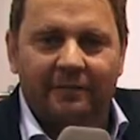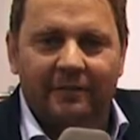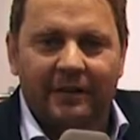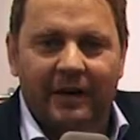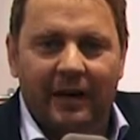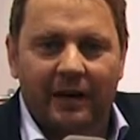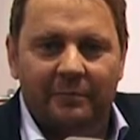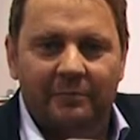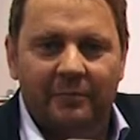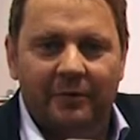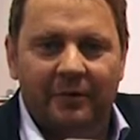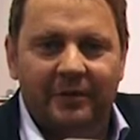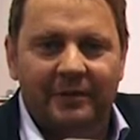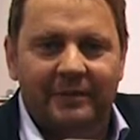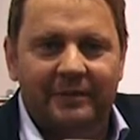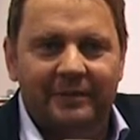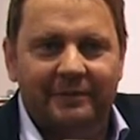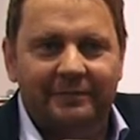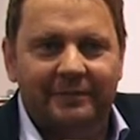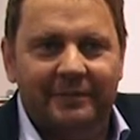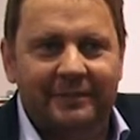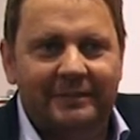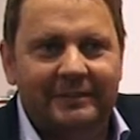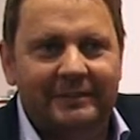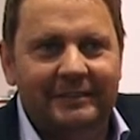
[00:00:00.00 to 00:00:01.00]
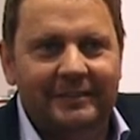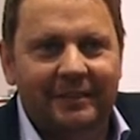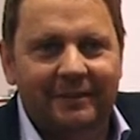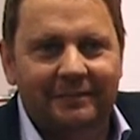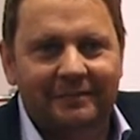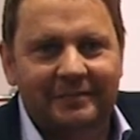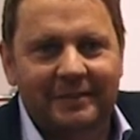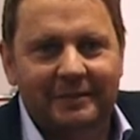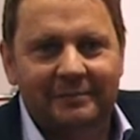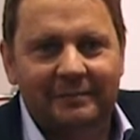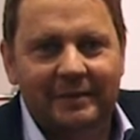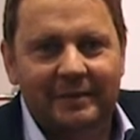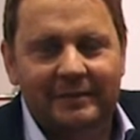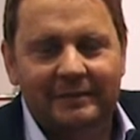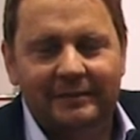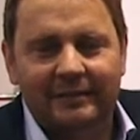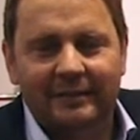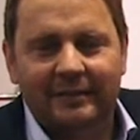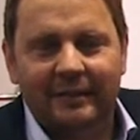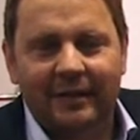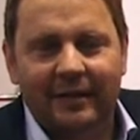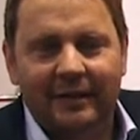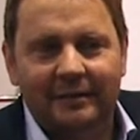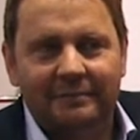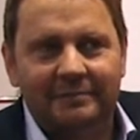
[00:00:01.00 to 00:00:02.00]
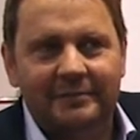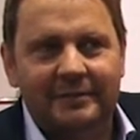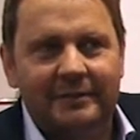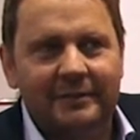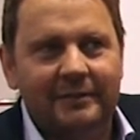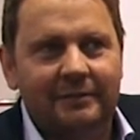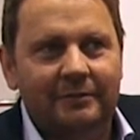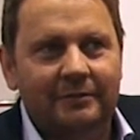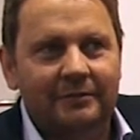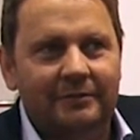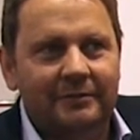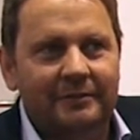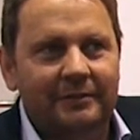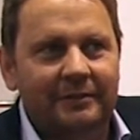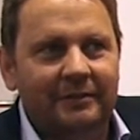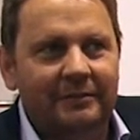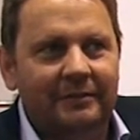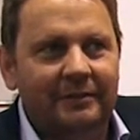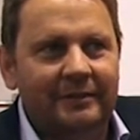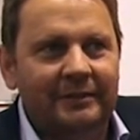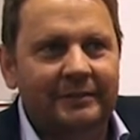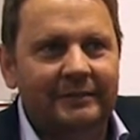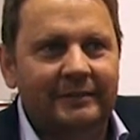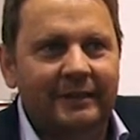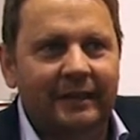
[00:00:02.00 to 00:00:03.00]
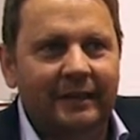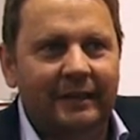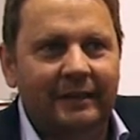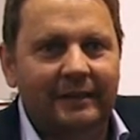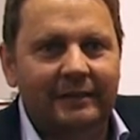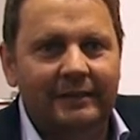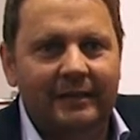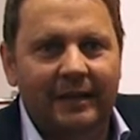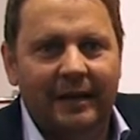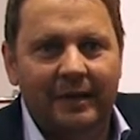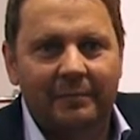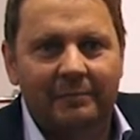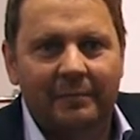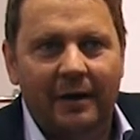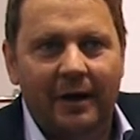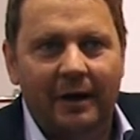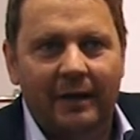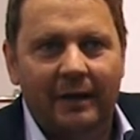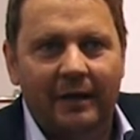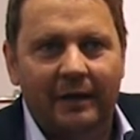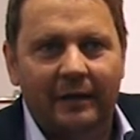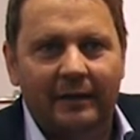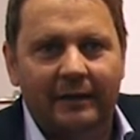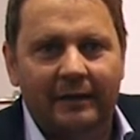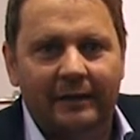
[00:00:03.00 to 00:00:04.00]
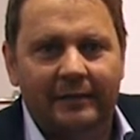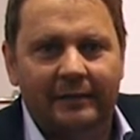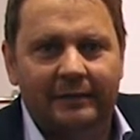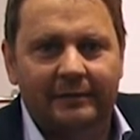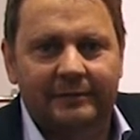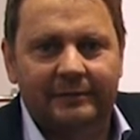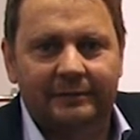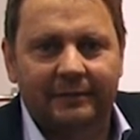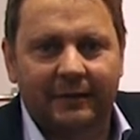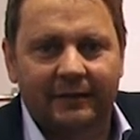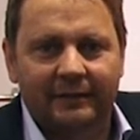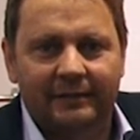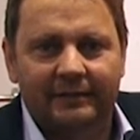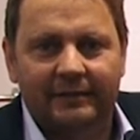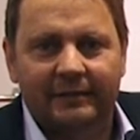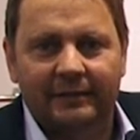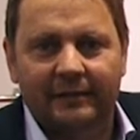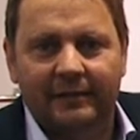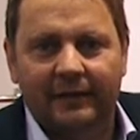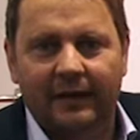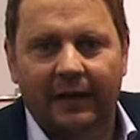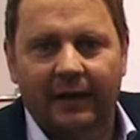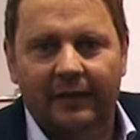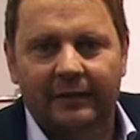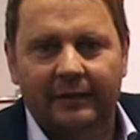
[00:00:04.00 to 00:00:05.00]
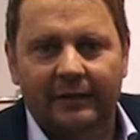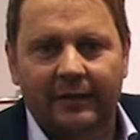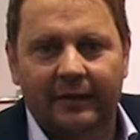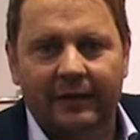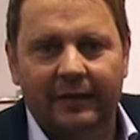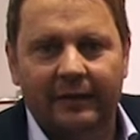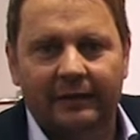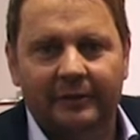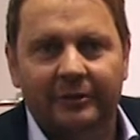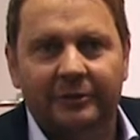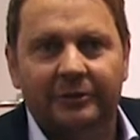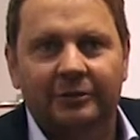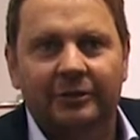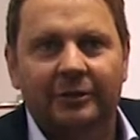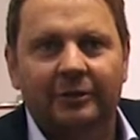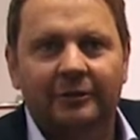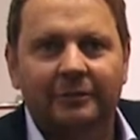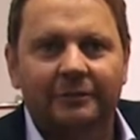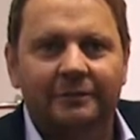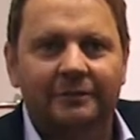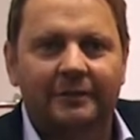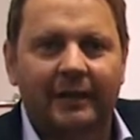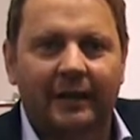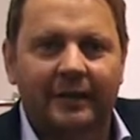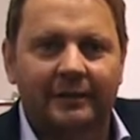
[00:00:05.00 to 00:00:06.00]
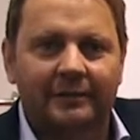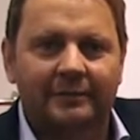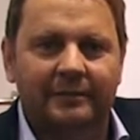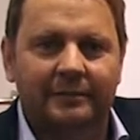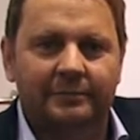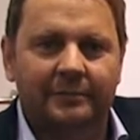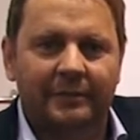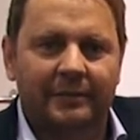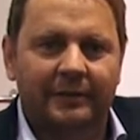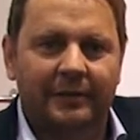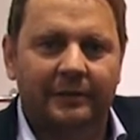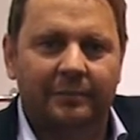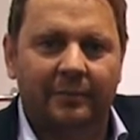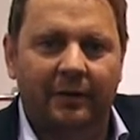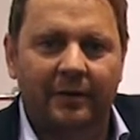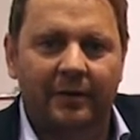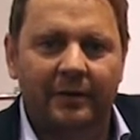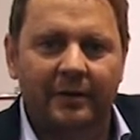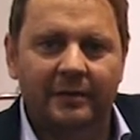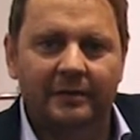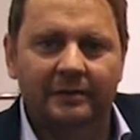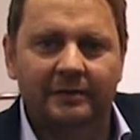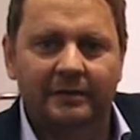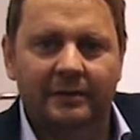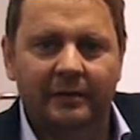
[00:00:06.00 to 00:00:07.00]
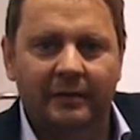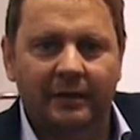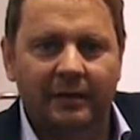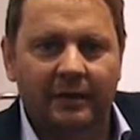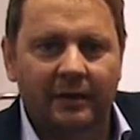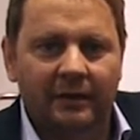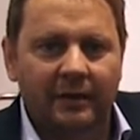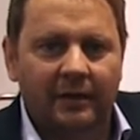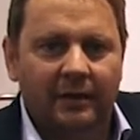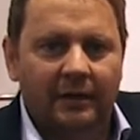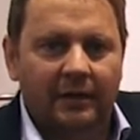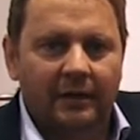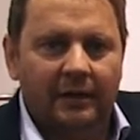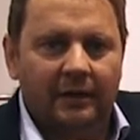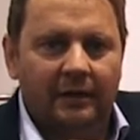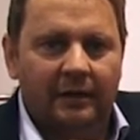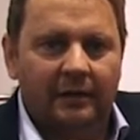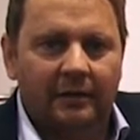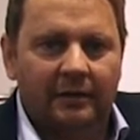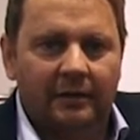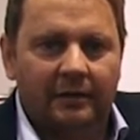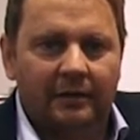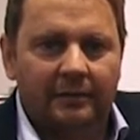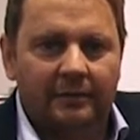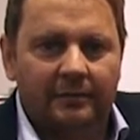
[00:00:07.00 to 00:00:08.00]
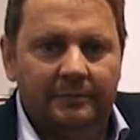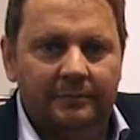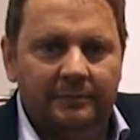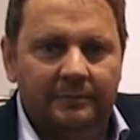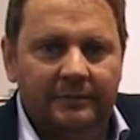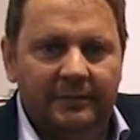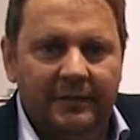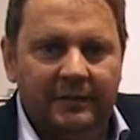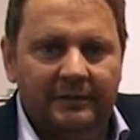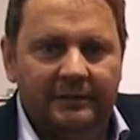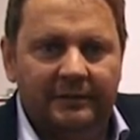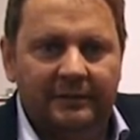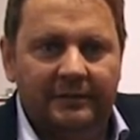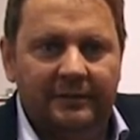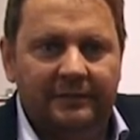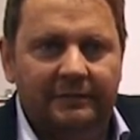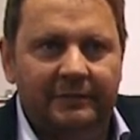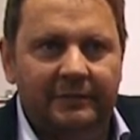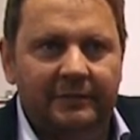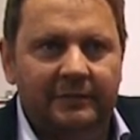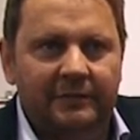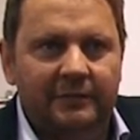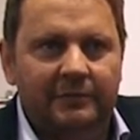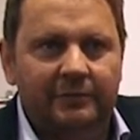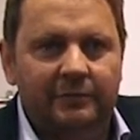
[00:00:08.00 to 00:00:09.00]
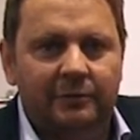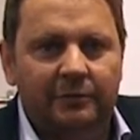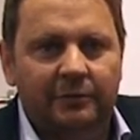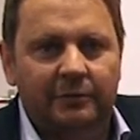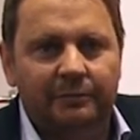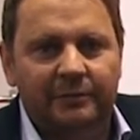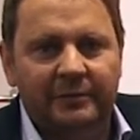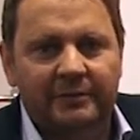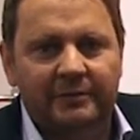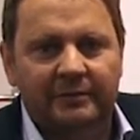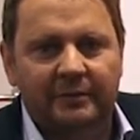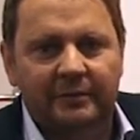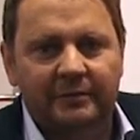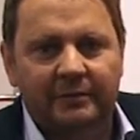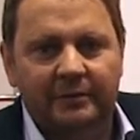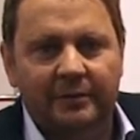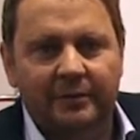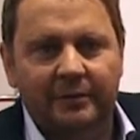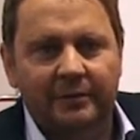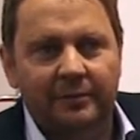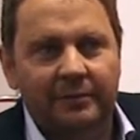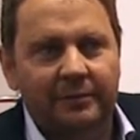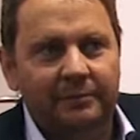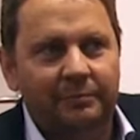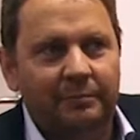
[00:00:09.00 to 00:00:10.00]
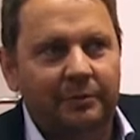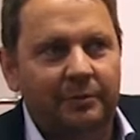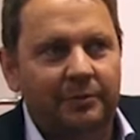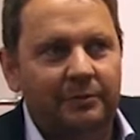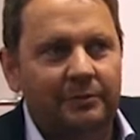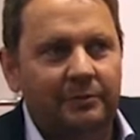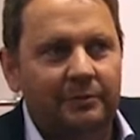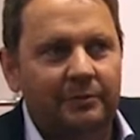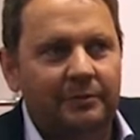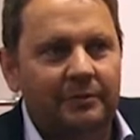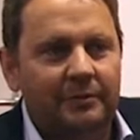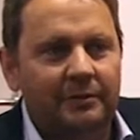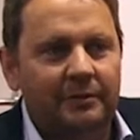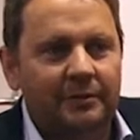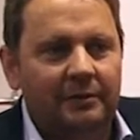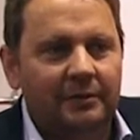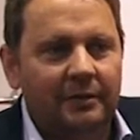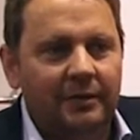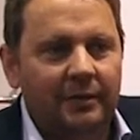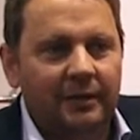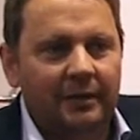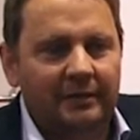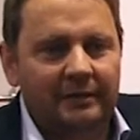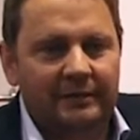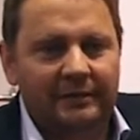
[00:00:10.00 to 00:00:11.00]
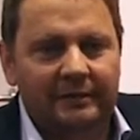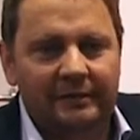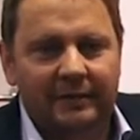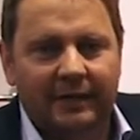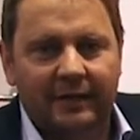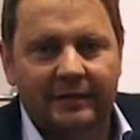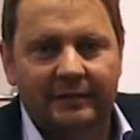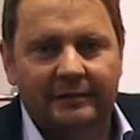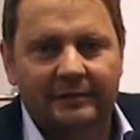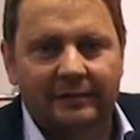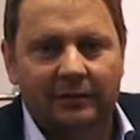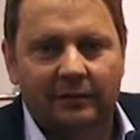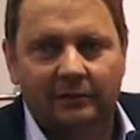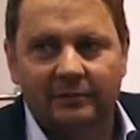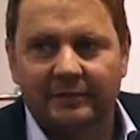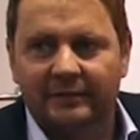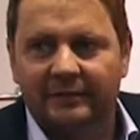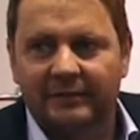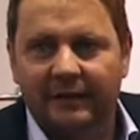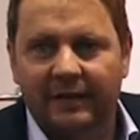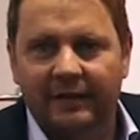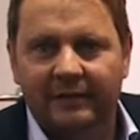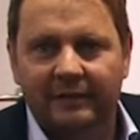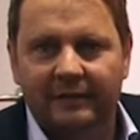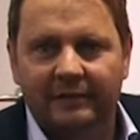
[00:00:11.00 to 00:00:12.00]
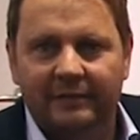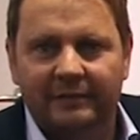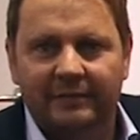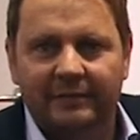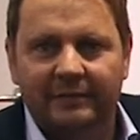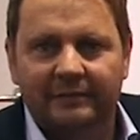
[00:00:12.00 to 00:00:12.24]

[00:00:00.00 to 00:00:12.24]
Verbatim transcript: Wir haben heute für Sie auf der Messe in Leipzig unser neues Gerät MHLE 20, ein elektrischer Luftheizer, mitgebracht, ähm, das sich wieder durch besondere Produktdetails auszeichnet,